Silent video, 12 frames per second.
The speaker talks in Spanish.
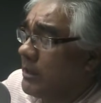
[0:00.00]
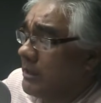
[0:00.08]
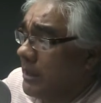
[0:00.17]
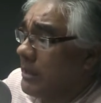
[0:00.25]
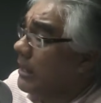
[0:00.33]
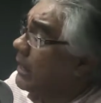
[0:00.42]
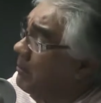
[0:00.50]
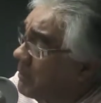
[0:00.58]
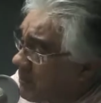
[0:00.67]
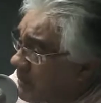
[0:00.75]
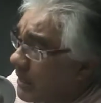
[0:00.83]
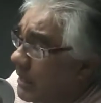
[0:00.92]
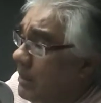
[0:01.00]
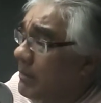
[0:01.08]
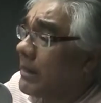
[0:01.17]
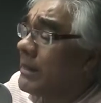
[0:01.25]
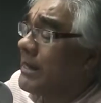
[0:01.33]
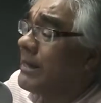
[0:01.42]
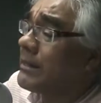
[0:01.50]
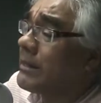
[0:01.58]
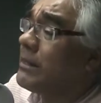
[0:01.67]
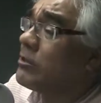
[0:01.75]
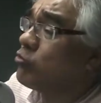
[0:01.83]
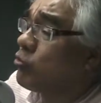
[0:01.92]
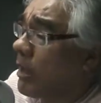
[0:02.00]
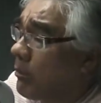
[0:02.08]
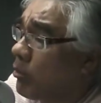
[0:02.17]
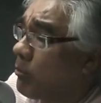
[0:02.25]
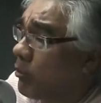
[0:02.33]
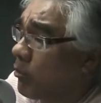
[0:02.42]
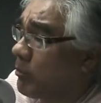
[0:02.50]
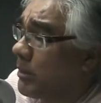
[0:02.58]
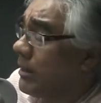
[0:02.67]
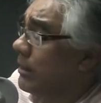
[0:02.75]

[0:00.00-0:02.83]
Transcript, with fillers: y ella es la primera dama y ella tiene su labor propia.